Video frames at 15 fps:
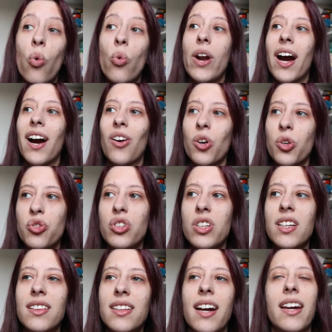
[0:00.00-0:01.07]
una
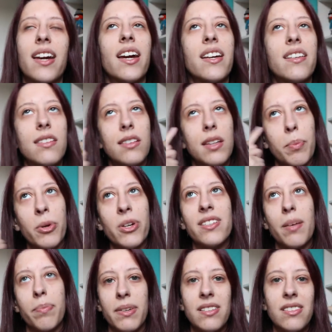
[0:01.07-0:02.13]
cosita que si te pones
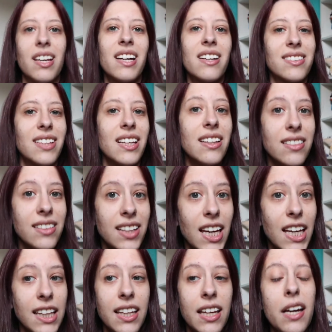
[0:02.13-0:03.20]
a pensar se
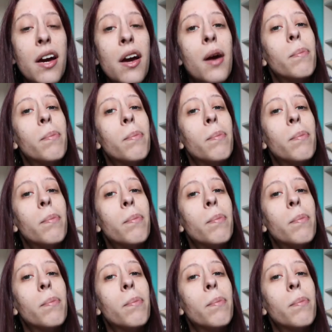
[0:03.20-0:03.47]
entiende,